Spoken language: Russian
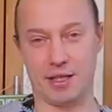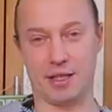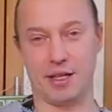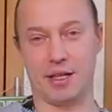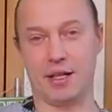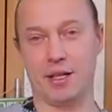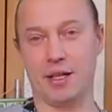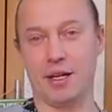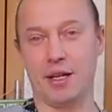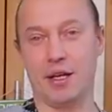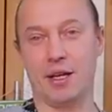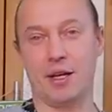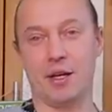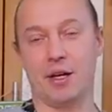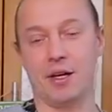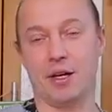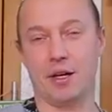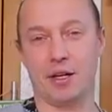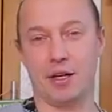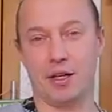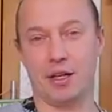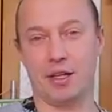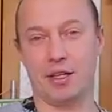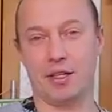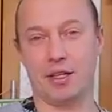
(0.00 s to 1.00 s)
это
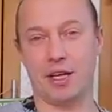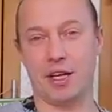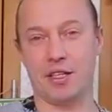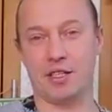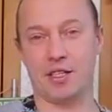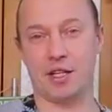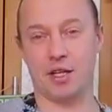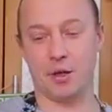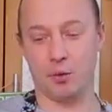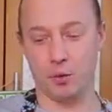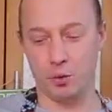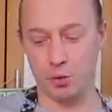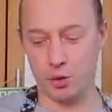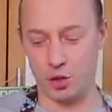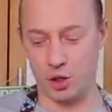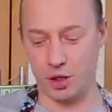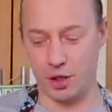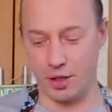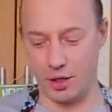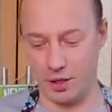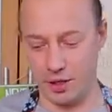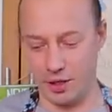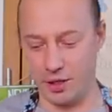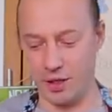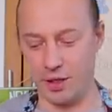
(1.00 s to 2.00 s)
э, китайские
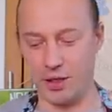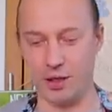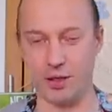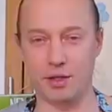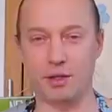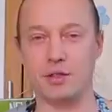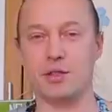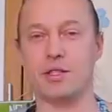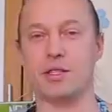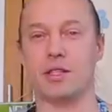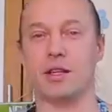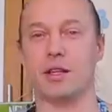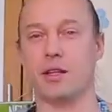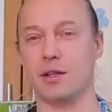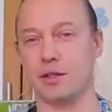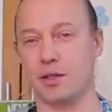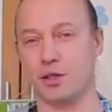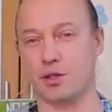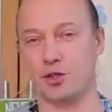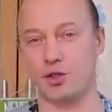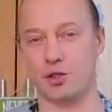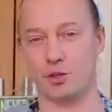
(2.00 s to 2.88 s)
уши и салат из